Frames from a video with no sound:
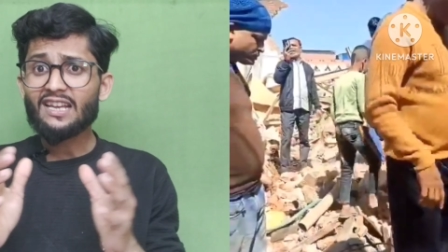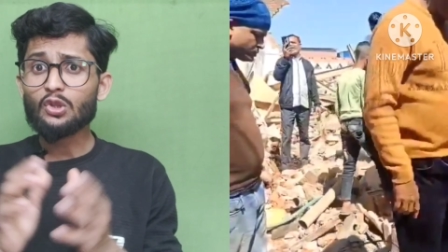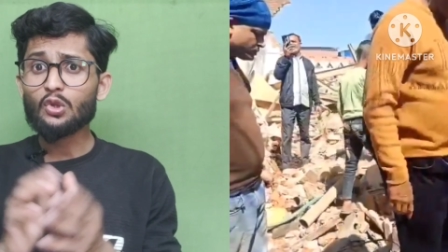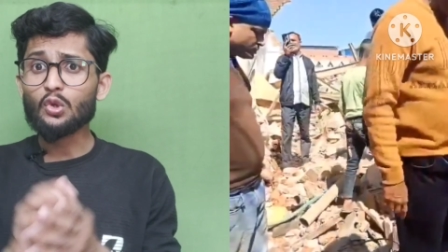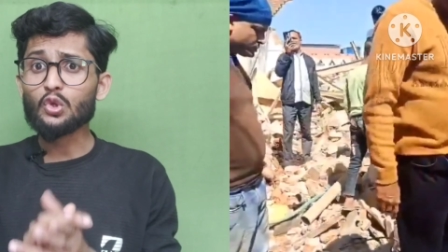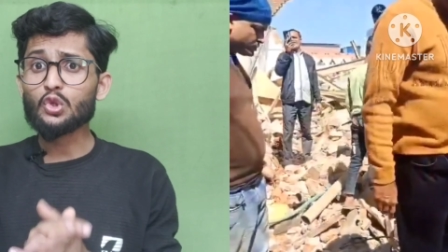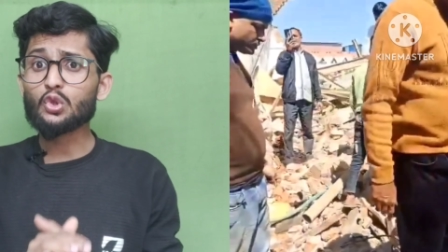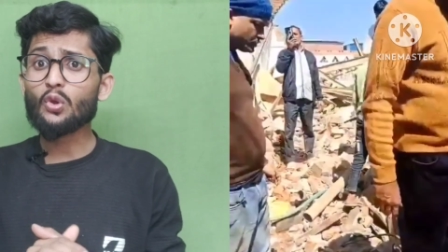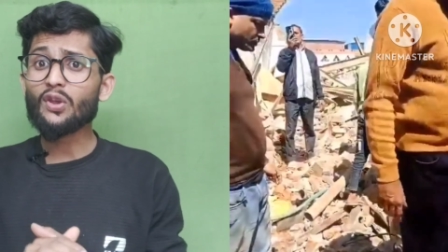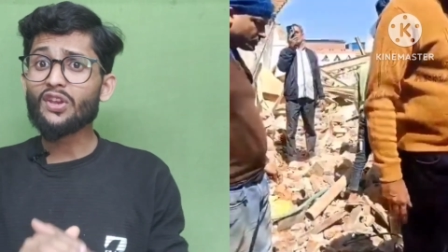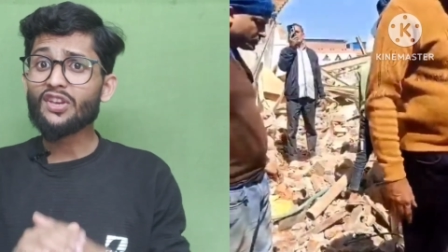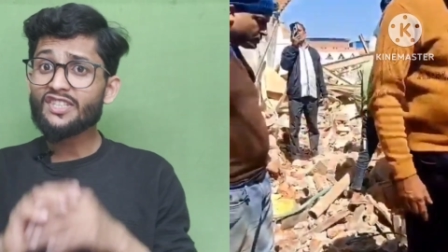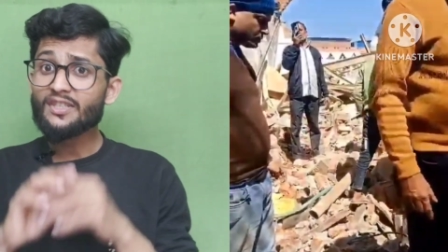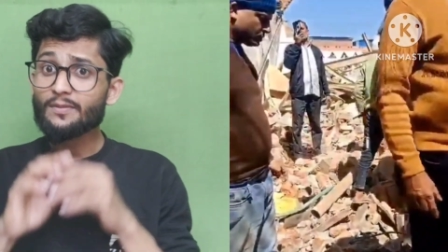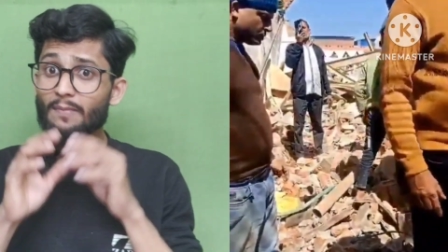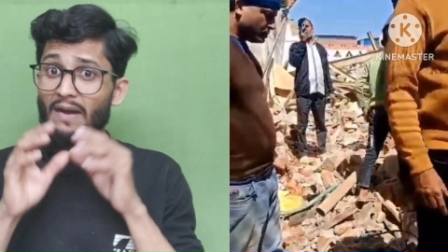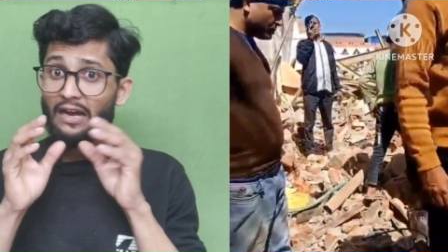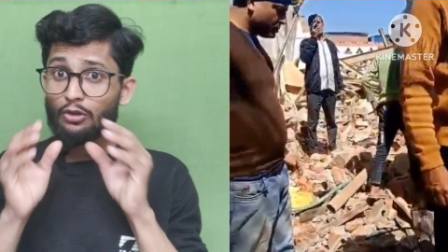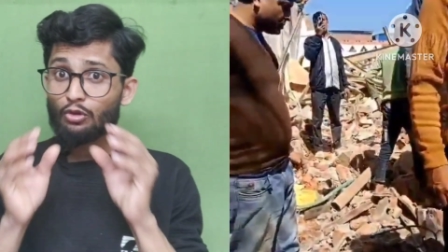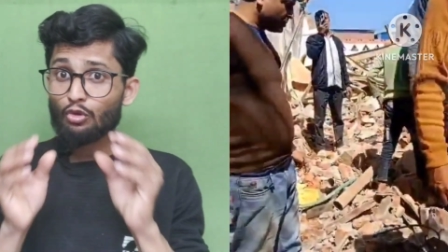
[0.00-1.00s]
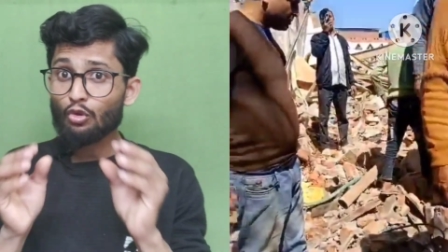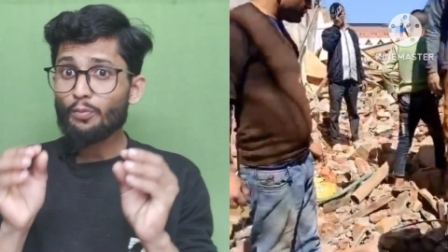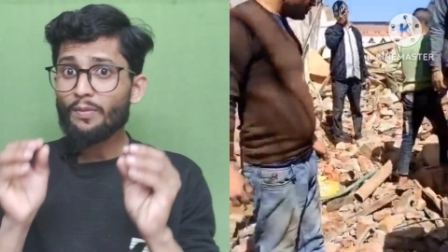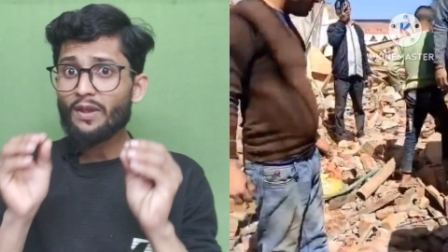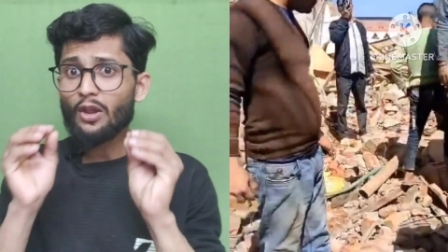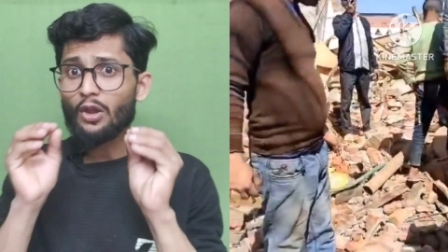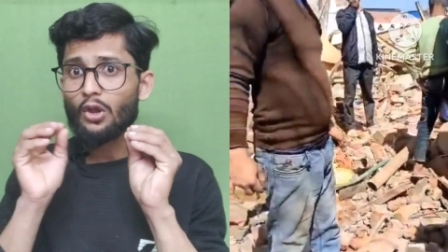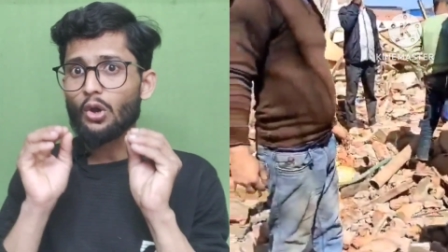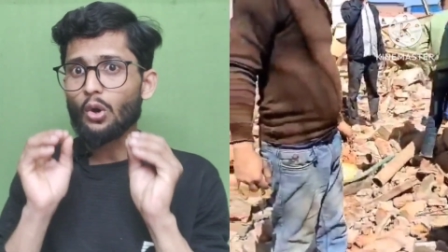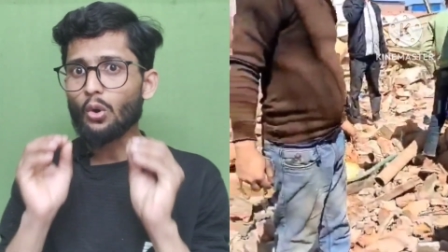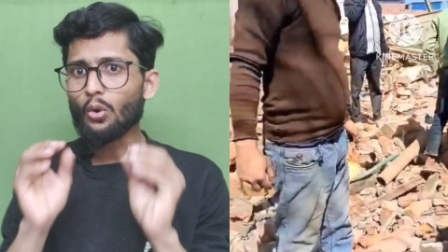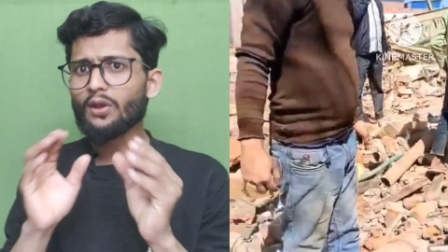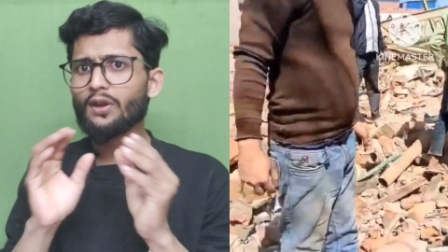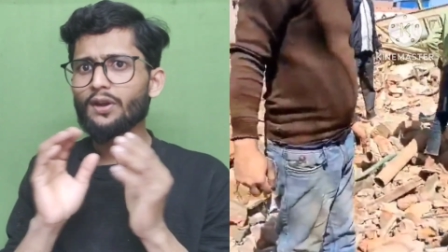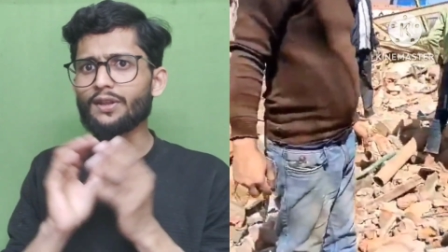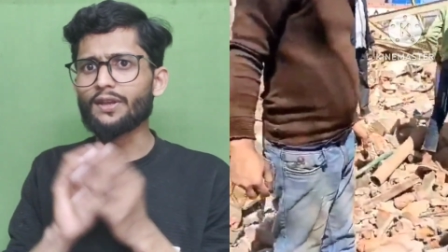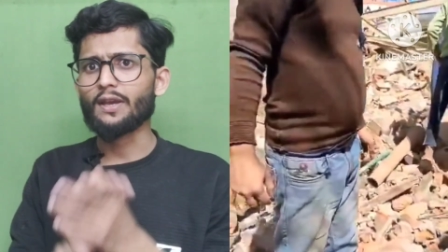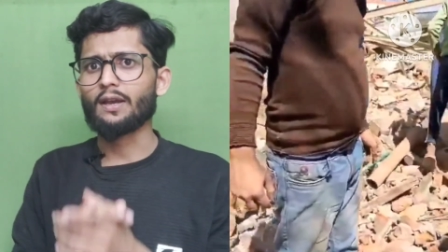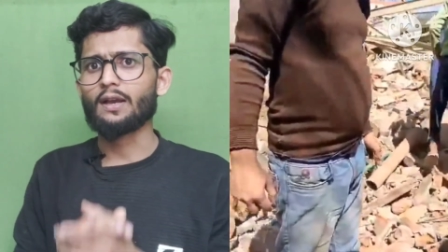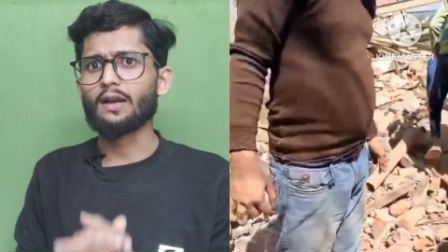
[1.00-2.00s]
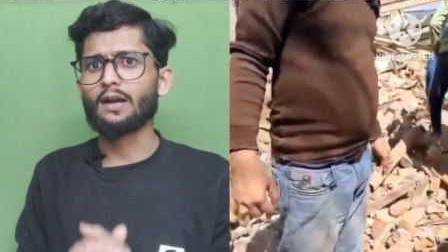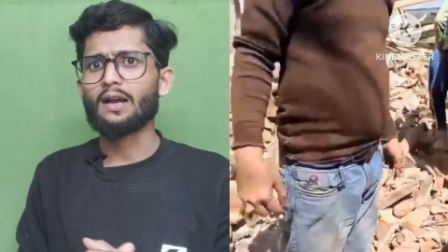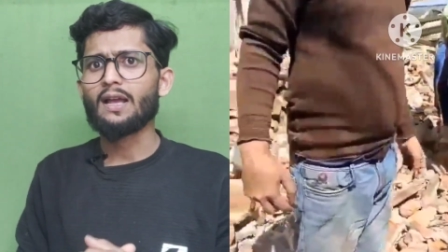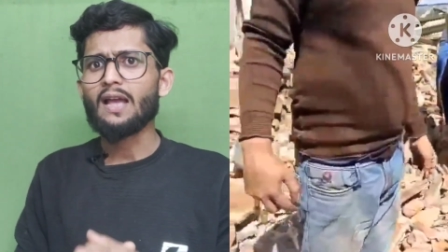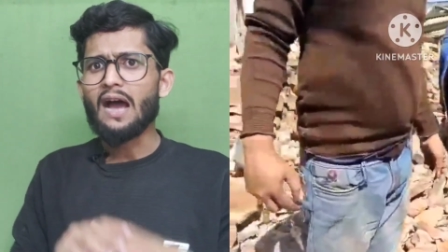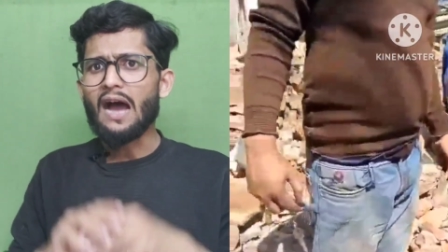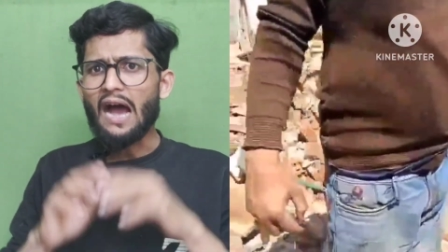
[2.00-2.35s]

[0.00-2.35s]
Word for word: दोस्तों इस बात को भी गौर करिएगा